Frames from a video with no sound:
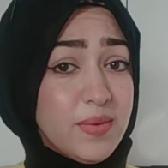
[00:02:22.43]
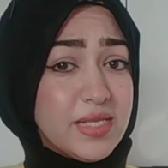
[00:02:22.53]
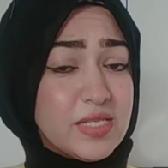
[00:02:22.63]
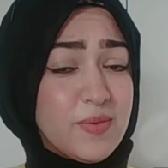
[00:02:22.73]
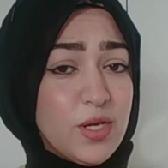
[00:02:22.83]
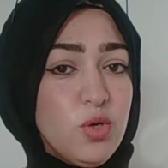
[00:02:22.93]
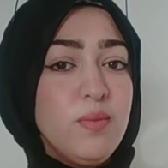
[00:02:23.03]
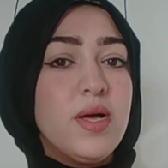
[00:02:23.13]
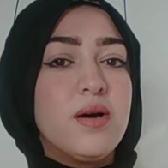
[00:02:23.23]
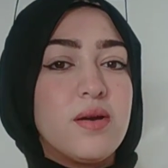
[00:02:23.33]
بالنسبة لهم
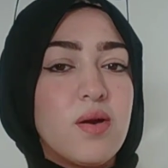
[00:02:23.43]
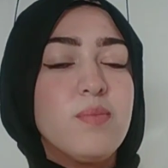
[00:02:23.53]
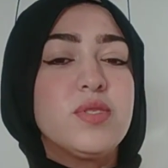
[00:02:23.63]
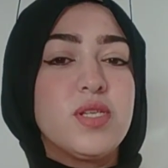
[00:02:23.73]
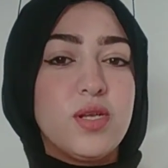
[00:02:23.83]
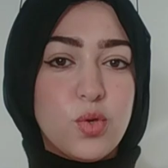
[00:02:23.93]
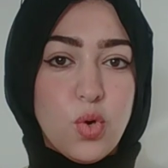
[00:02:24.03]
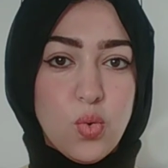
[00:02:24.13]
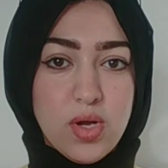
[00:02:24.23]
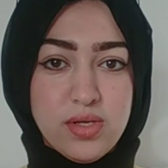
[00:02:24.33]
رمز
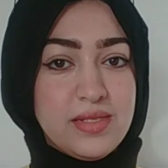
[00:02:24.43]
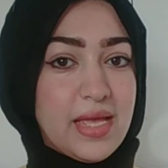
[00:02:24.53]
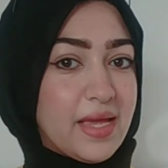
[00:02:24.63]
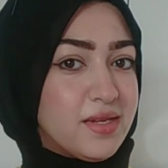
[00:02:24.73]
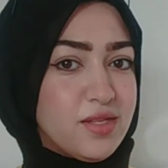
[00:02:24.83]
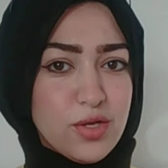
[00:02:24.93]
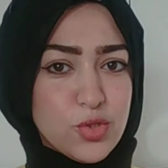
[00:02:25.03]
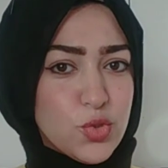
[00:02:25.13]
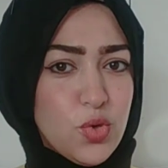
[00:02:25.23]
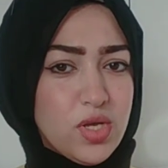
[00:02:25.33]
للقوة ده غير
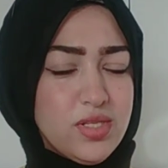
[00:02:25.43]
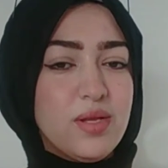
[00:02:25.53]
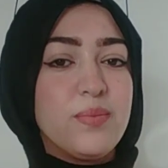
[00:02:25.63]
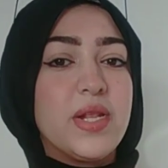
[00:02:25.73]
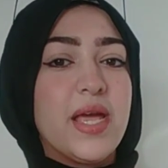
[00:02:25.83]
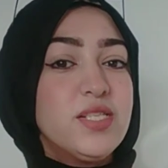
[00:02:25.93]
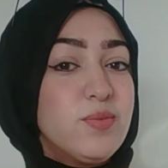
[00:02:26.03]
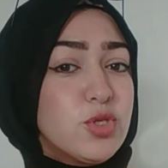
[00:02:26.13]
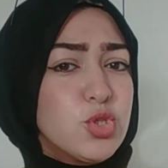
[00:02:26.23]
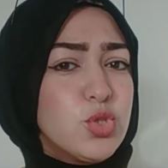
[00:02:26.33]
تأثره أصلا
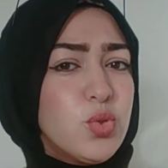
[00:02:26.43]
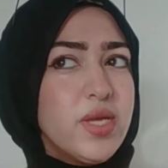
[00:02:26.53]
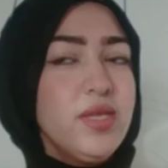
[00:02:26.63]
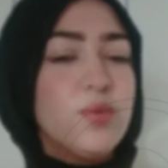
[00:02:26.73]
بالحزب الشيوعي